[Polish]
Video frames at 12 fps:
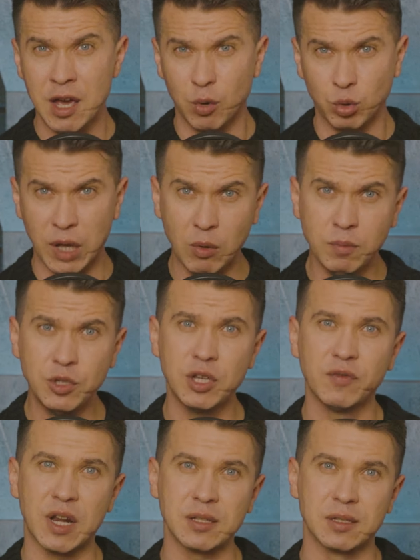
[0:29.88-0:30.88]
udało mi
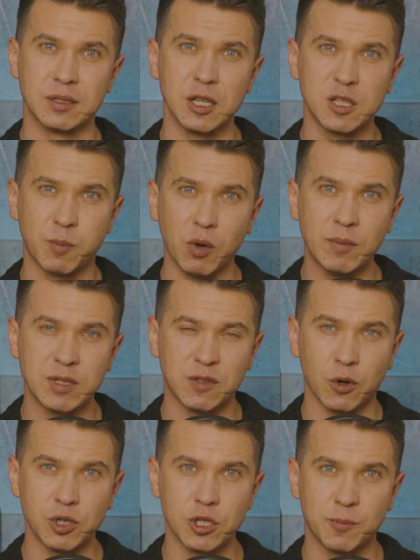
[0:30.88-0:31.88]
się wraz z zespołem
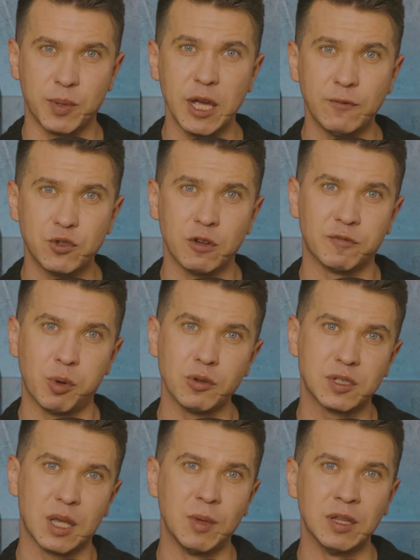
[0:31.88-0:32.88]
stworzyć pierwszą w
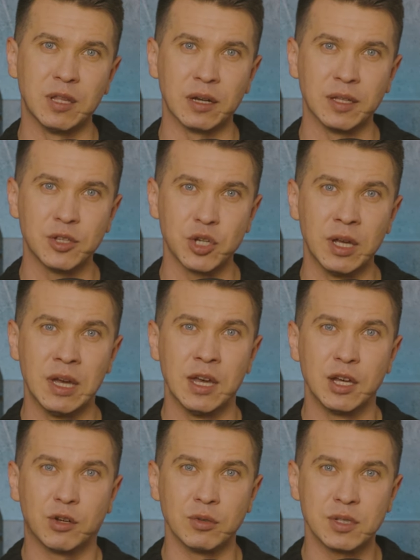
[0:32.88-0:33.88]
polskim internecie
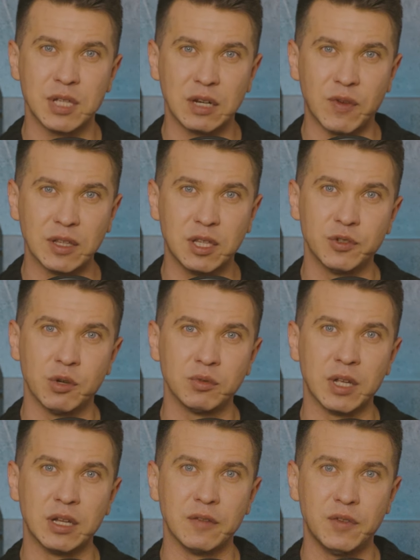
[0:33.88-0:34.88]
konserwatywną
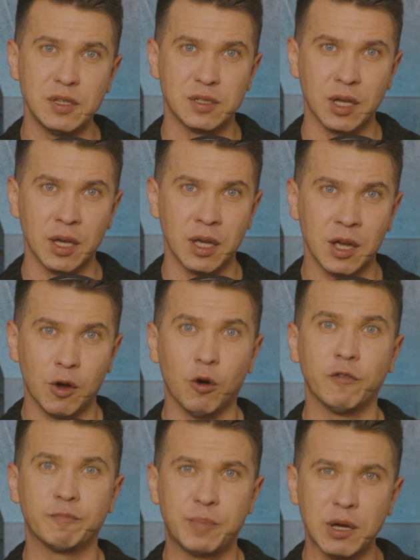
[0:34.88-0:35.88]
telewizję
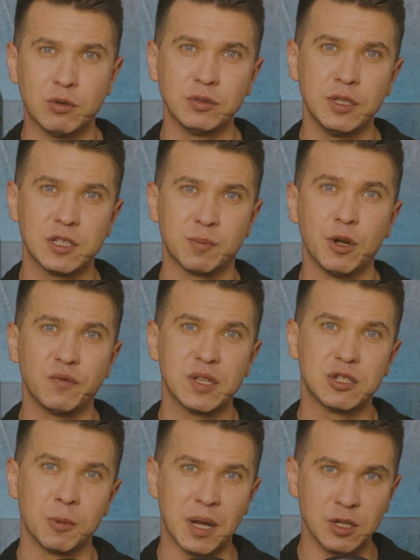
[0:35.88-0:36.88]
o w pełni
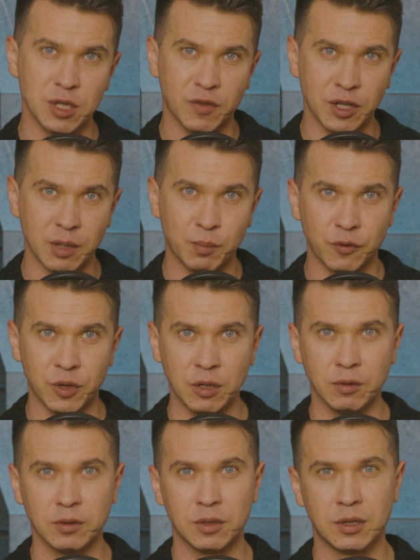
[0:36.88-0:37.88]
sprofesjonalizowanym profilu.